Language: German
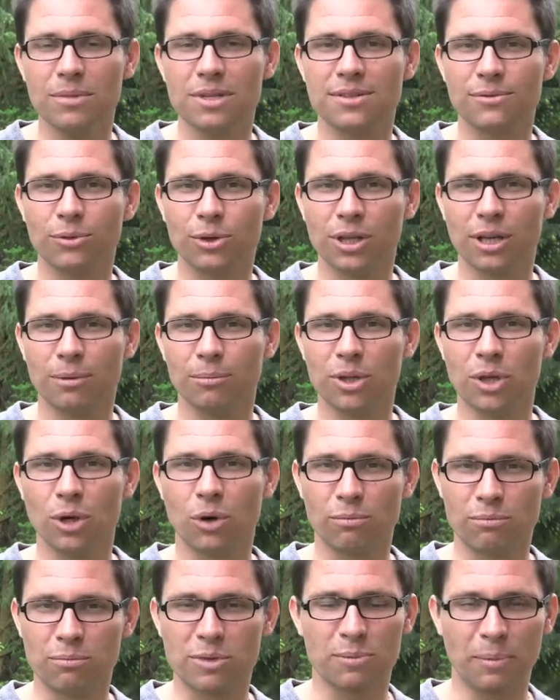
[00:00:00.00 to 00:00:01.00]
Es wurde ja mit
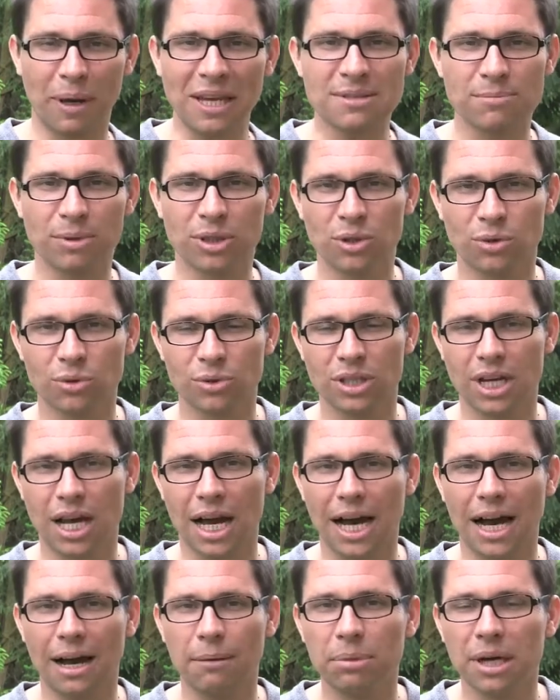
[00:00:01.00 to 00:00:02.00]
Open Space Methode
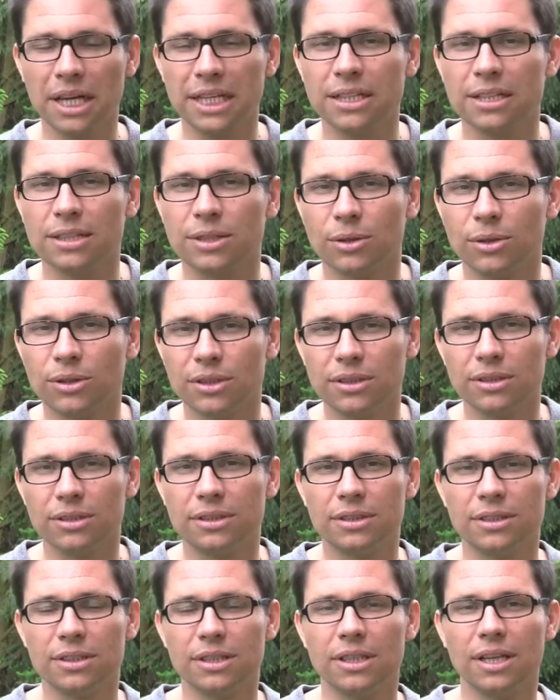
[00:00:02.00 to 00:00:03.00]
gearbeitet
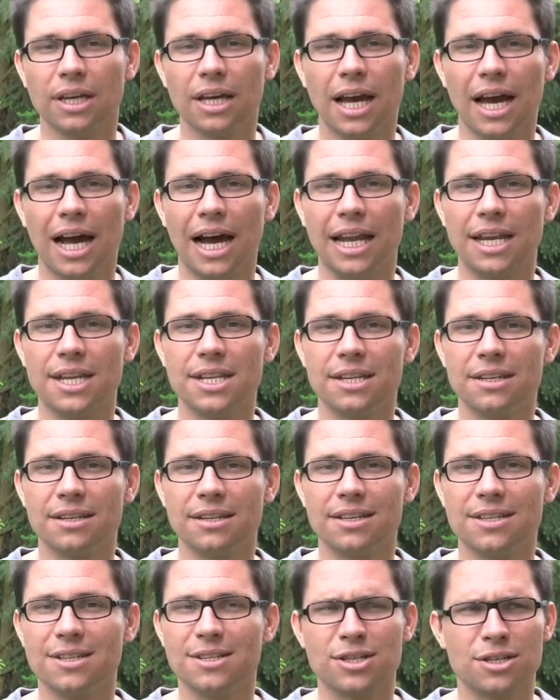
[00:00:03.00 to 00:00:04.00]
und äh, an
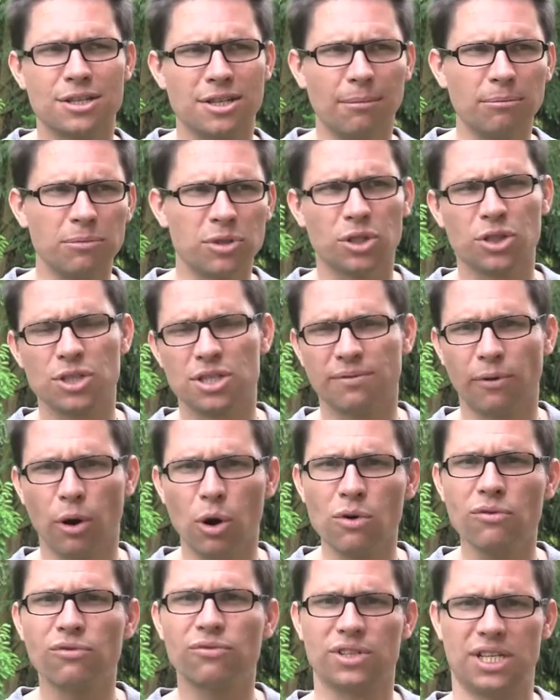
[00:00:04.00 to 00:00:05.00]
insgesamt
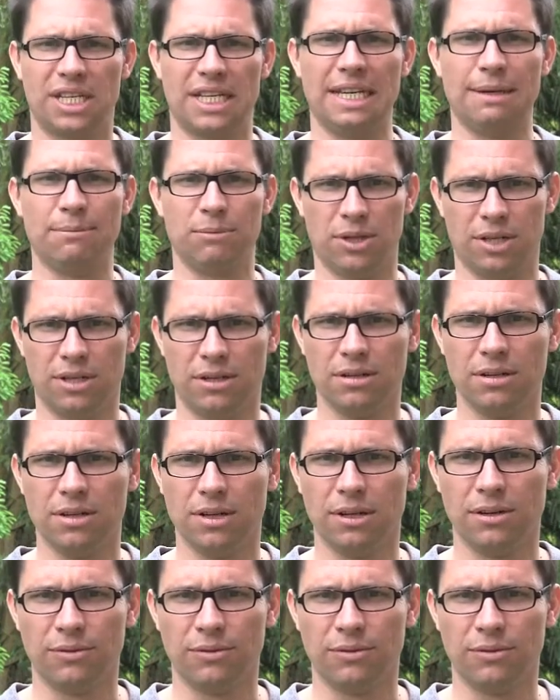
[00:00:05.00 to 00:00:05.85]
zwölf Themen